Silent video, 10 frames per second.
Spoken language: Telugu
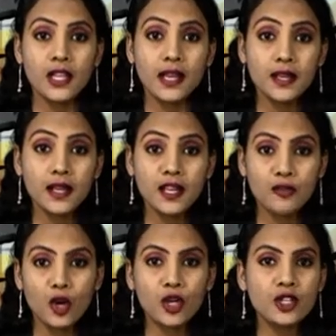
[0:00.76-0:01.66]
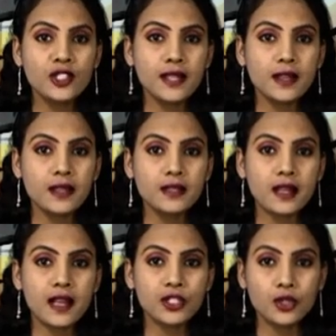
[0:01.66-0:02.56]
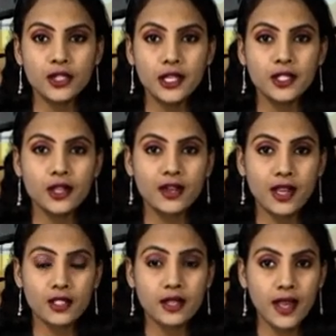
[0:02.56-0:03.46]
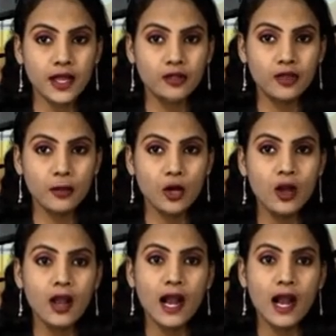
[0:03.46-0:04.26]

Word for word: తెలంగాణ ఫోటో జర్నలిస్ట్ అసోసియేషన్ రాష్ట్ర నాయకత్వంలో